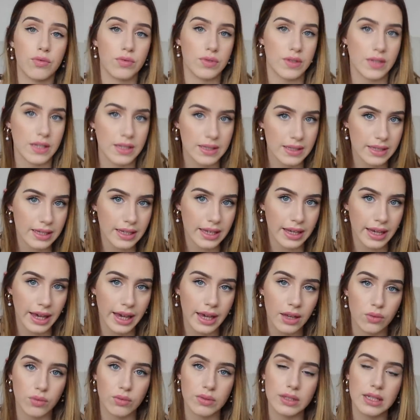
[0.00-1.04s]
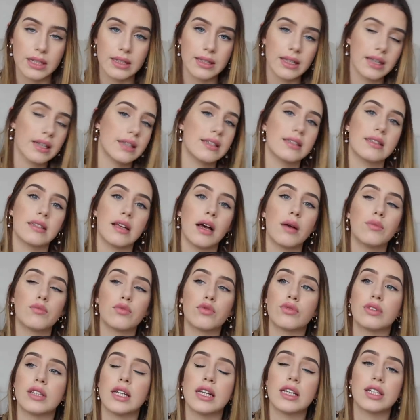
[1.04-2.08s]
vous inscrire, donc c'est très simple,
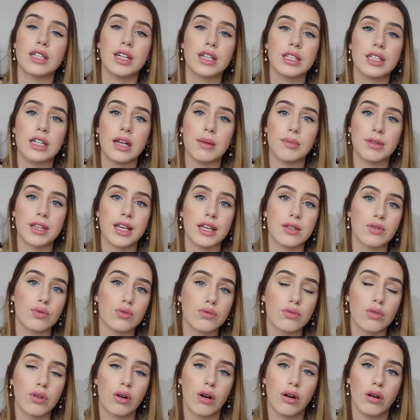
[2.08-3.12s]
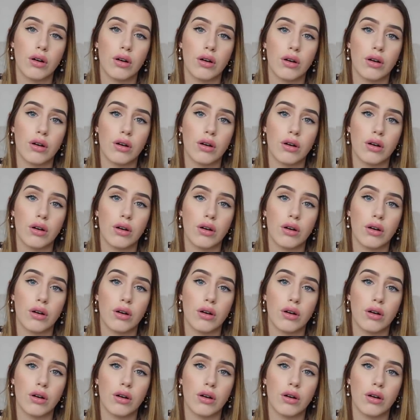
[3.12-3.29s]
vous téléchargez l'application